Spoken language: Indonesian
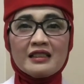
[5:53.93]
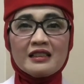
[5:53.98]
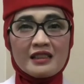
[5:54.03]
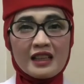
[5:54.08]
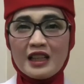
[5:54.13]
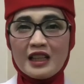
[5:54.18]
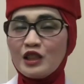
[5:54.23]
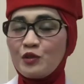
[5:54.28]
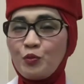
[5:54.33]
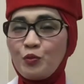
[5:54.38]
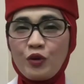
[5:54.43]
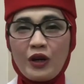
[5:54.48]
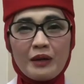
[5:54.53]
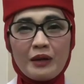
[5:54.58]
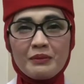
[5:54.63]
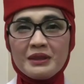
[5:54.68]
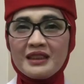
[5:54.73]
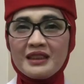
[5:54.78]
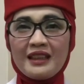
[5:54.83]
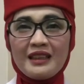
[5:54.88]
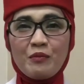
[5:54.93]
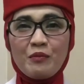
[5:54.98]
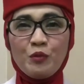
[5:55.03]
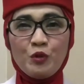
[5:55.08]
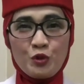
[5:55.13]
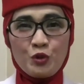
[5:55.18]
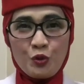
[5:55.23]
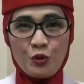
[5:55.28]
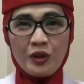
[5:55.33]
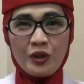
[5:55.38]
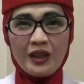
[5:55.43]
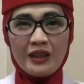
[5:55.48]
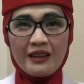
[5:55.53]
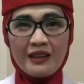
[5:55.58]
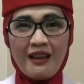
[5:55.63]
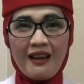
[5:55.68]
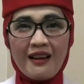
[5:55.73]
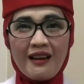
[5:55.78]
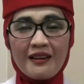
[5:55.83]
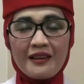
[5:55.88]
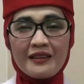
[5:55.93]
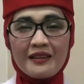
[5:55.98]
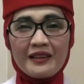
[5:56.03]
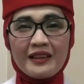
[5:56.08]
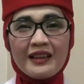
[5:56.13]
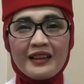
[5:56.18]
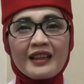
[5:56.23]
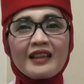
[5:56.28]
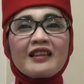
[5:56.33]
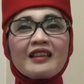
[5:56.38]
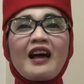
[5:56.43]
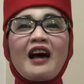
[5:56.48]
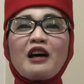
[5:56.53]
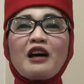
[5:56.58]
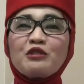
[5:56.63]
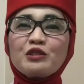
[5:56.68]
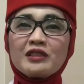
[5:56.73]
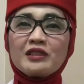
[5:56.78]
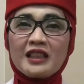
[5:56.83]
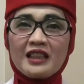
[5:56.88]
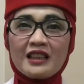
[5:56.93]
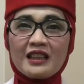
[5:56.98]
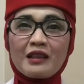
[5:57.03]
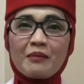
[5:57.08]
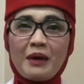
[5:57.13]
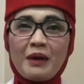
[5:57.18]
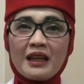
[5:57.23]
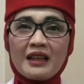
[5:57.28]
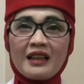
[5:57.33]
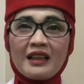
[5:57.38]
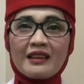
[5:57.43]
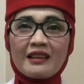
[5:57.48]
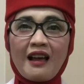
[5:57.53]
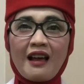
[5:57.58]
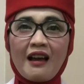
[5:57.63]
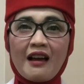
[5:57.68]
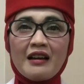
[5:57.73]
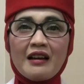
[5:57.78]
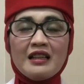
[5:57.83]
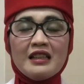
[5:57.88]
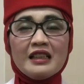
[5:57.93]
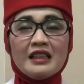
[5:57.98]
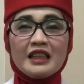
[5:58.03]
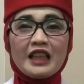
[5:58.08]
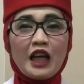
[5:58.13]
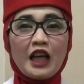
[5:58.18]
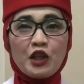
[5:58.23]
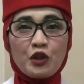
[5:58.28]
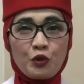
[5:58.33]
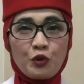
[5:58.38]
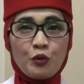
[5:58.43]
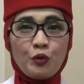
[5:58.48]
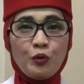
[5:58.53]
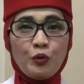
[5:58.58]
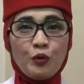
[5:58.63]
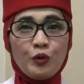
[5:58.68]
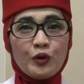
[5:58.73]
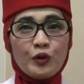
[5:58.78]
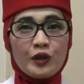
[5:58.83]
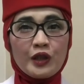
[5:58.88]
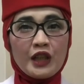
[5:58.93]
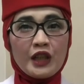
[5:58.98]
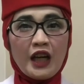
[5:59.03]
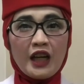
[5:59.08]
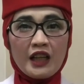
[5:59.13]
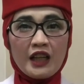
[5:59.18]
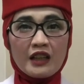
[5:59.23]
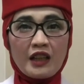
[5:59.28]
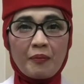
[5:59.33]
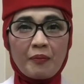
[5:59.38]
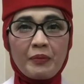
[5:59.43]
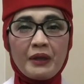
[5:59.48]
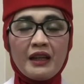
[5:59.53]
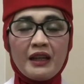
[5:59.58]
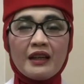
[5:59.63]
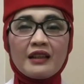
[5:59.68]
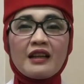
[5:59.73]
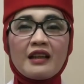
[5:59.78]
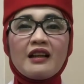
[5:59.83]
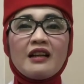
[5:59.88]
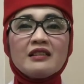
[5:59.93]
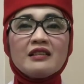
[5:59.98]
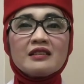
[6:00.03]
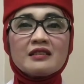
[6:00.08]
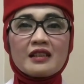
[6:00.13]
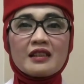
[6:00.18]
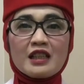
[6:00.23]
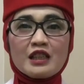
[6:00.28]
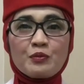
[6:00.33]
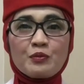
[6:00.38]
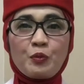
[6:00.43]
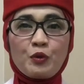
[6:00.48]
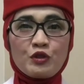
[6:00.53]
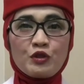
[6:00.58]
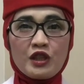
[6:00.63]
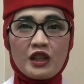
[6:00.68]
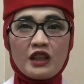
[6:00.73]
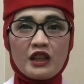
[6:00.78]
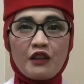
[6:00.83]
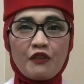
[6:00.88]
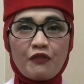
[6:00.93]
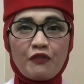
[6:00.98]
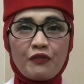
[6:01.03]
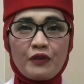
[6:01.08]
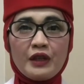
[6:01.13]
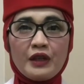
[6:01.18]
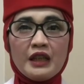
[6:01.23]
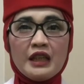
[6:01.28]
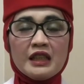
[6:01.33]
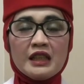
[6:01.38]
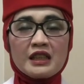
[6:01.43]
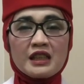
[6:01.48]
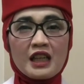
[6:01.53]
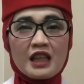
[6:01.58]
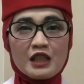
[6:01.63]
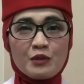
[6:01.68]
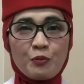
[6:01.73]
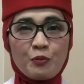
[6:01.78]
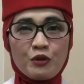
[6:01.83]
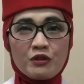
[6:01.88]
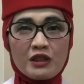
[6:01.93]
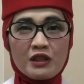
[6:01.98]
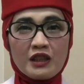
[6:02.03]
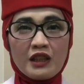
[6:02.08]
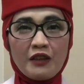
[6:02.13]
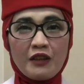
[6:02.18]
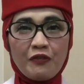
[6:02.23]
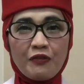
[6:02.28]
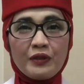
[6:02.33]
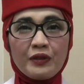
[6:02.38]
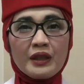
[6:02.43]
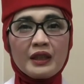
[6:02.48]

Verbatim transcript: Stres bukan menjadi musuh kita. Kita harus jadi teman kita, yaitu yang kita pilih adalah stres positif. Stres positif